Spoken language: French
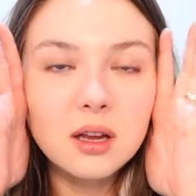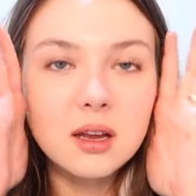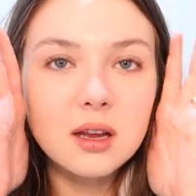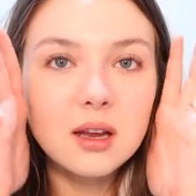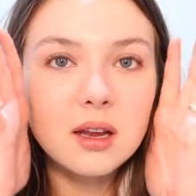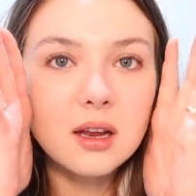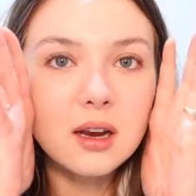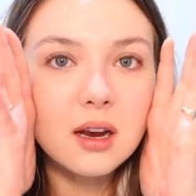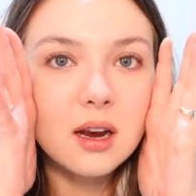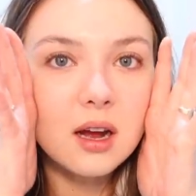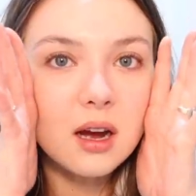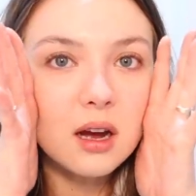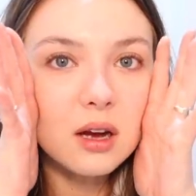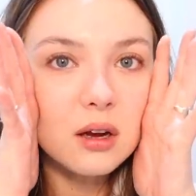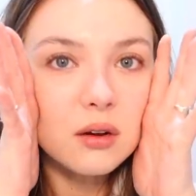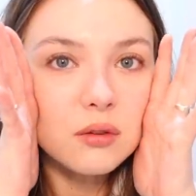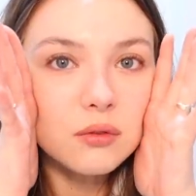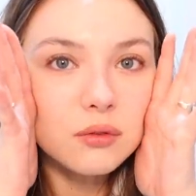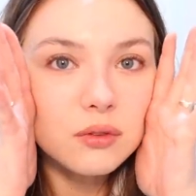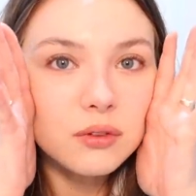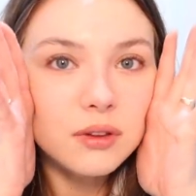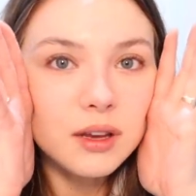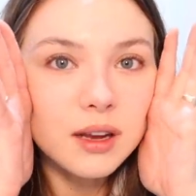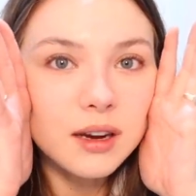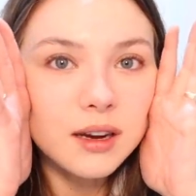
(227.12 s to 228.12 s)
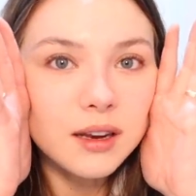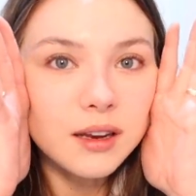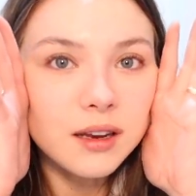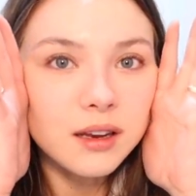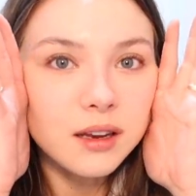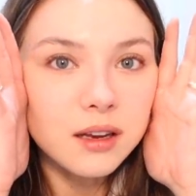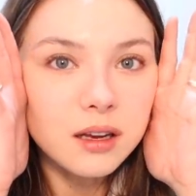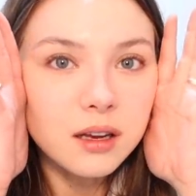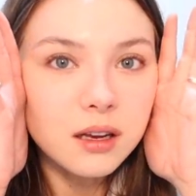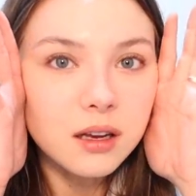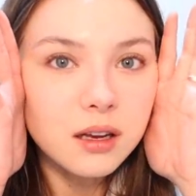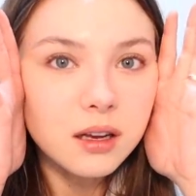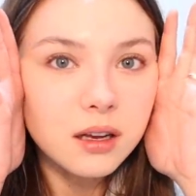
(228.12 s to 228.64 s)
Et là, vous
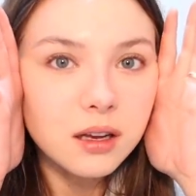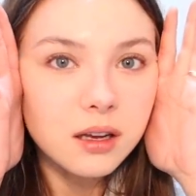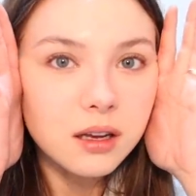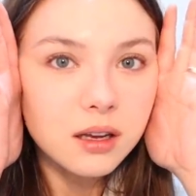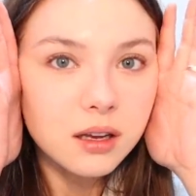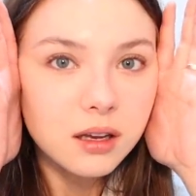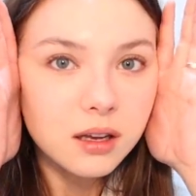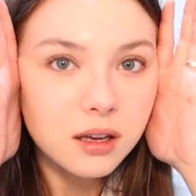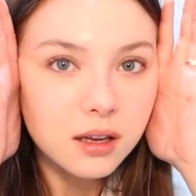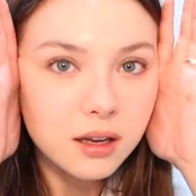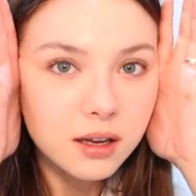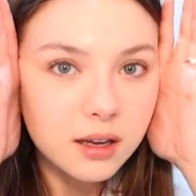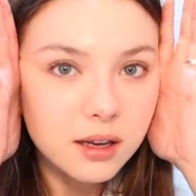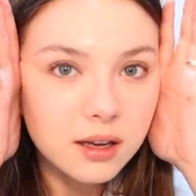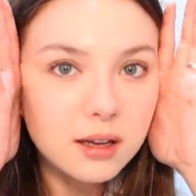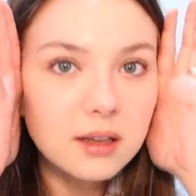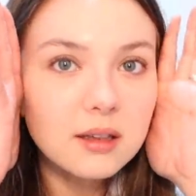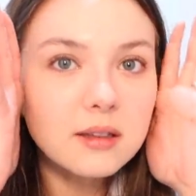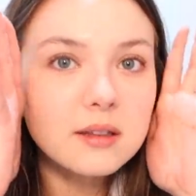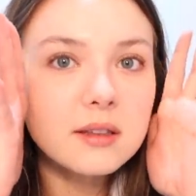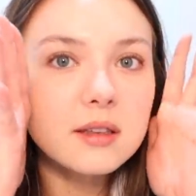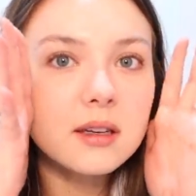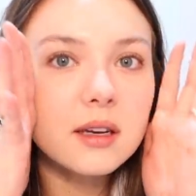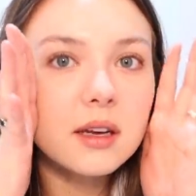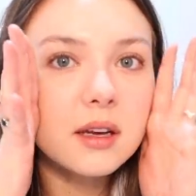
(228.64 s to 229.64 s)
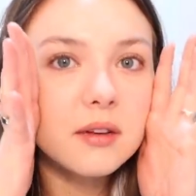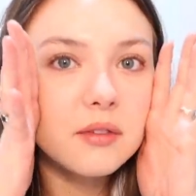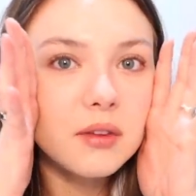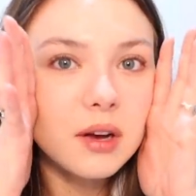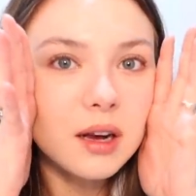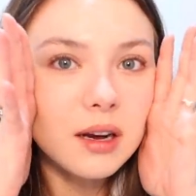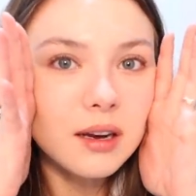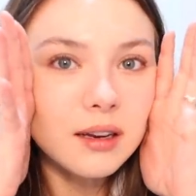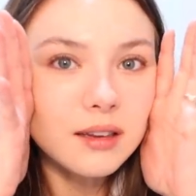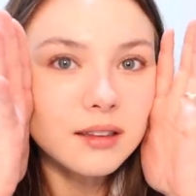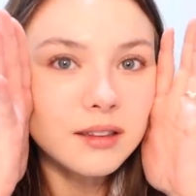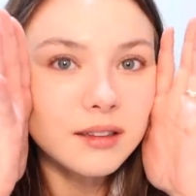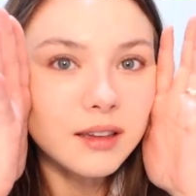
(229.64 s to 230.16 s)
allez étirer
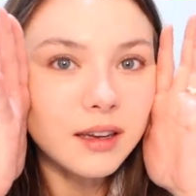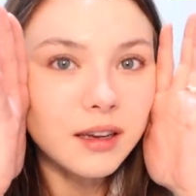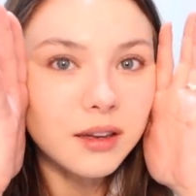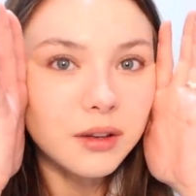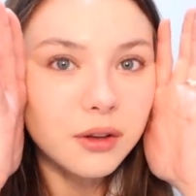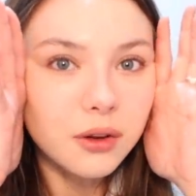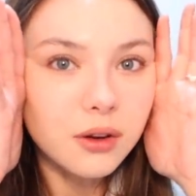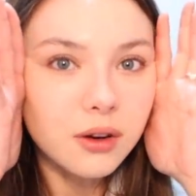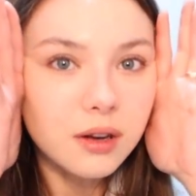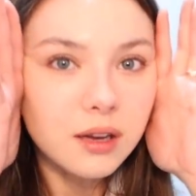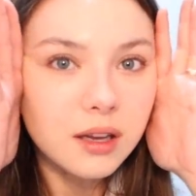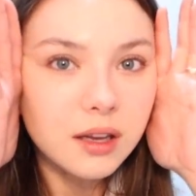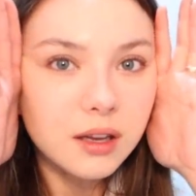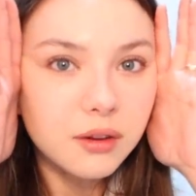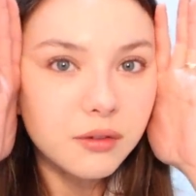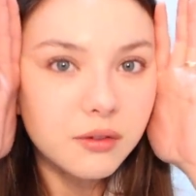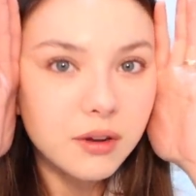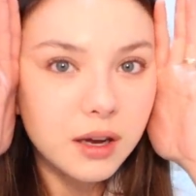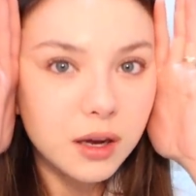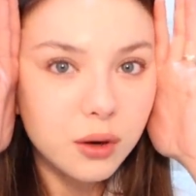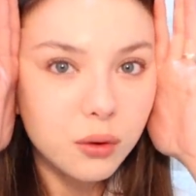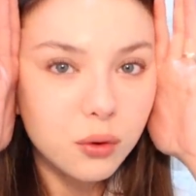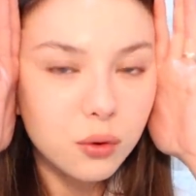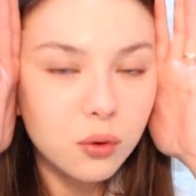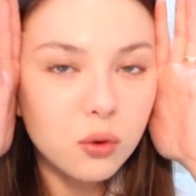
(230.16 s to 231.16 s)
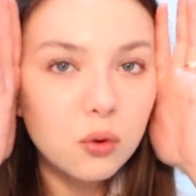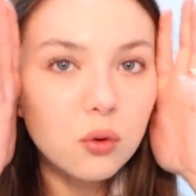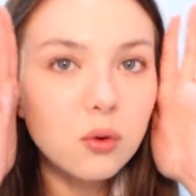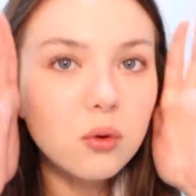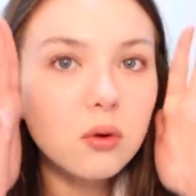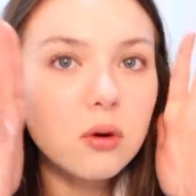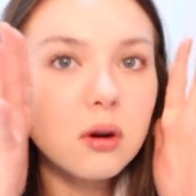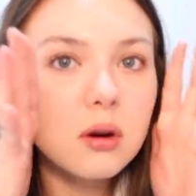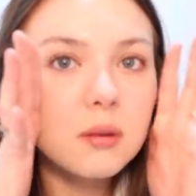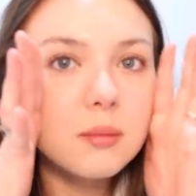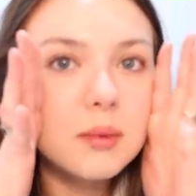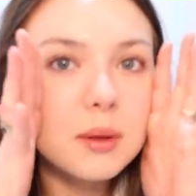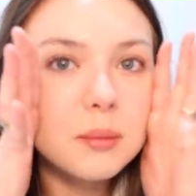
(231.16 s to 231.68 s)
vers l'extérieur et vers le haut
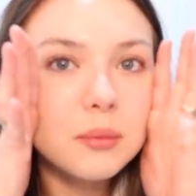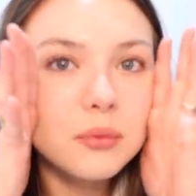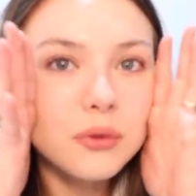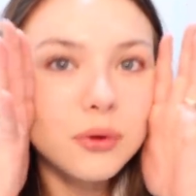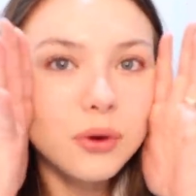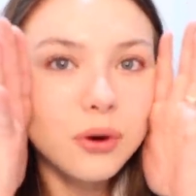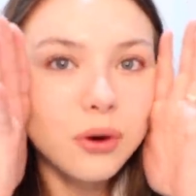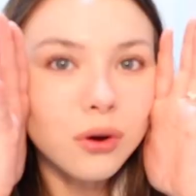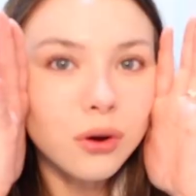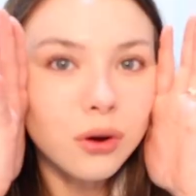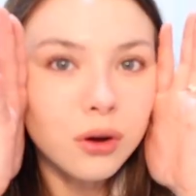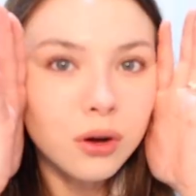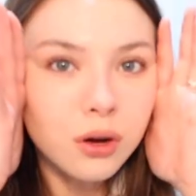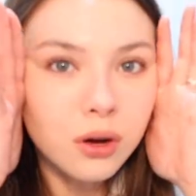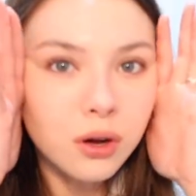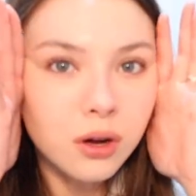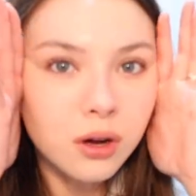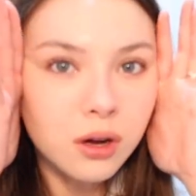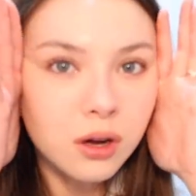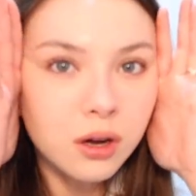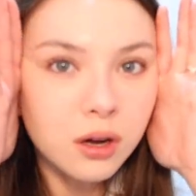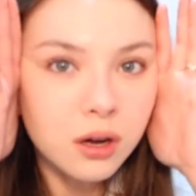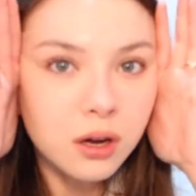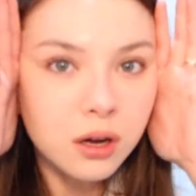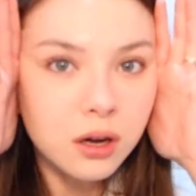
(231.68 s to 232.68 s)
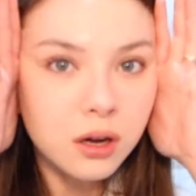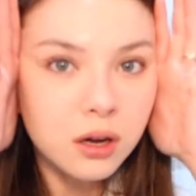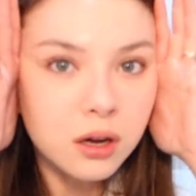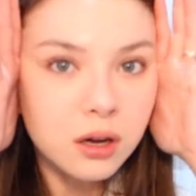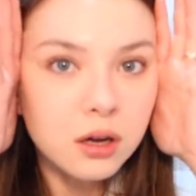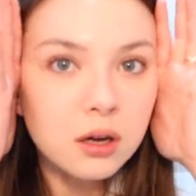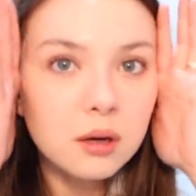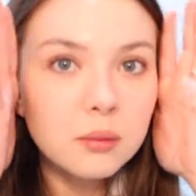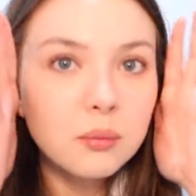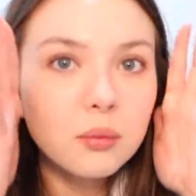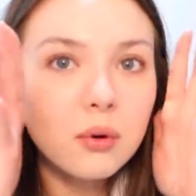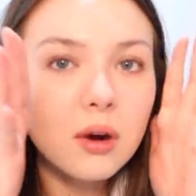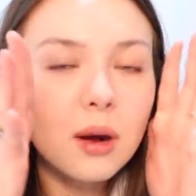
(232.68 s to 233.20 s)
en même temps
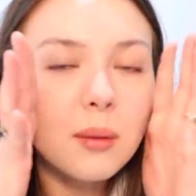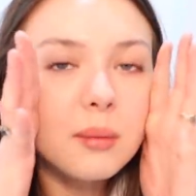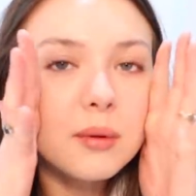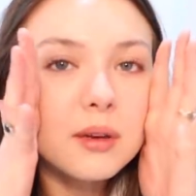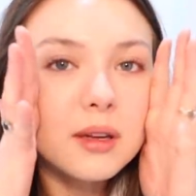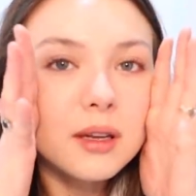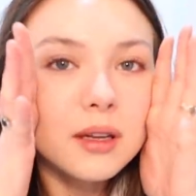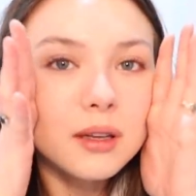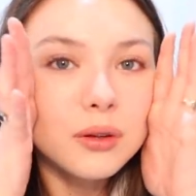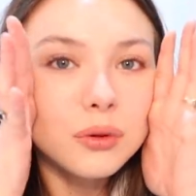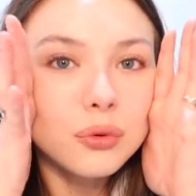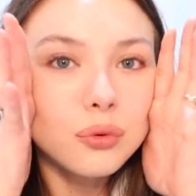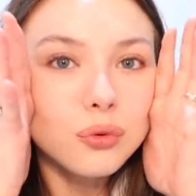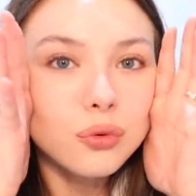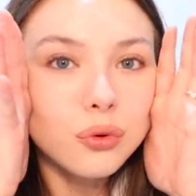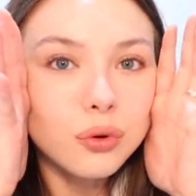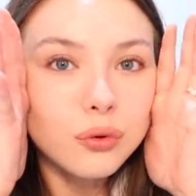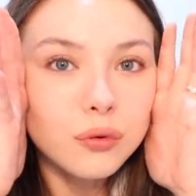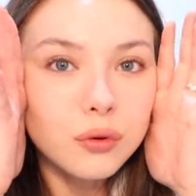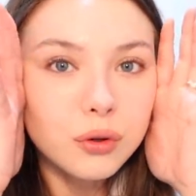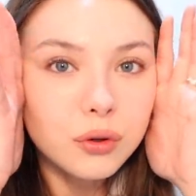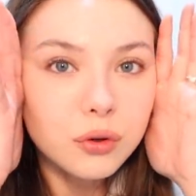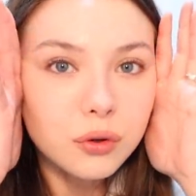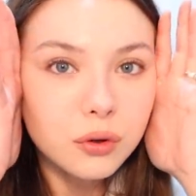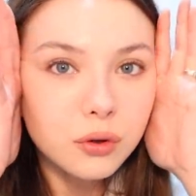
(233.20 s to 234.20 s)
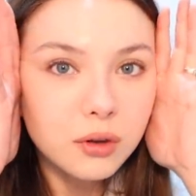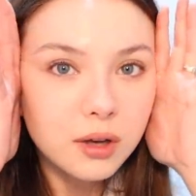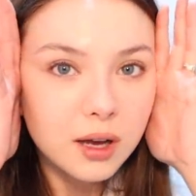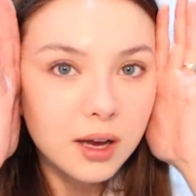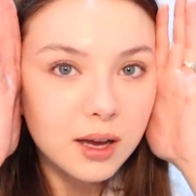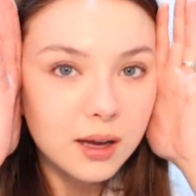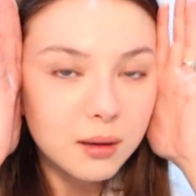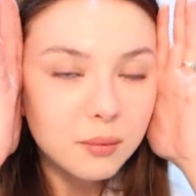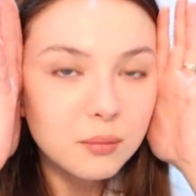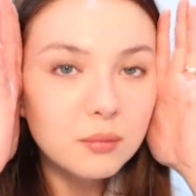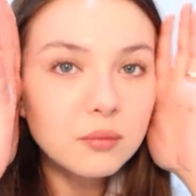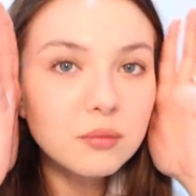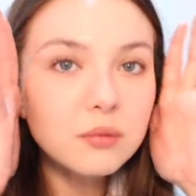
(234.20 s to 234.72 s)
pour appliquer toujours votre
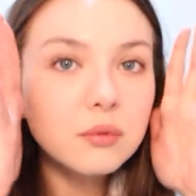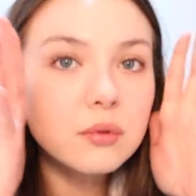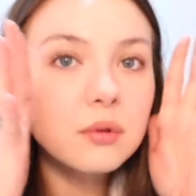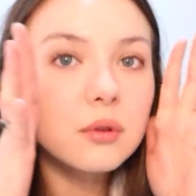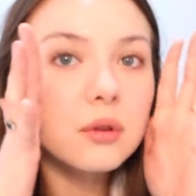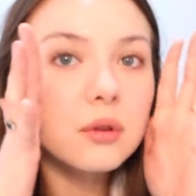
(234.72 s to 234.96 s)
crème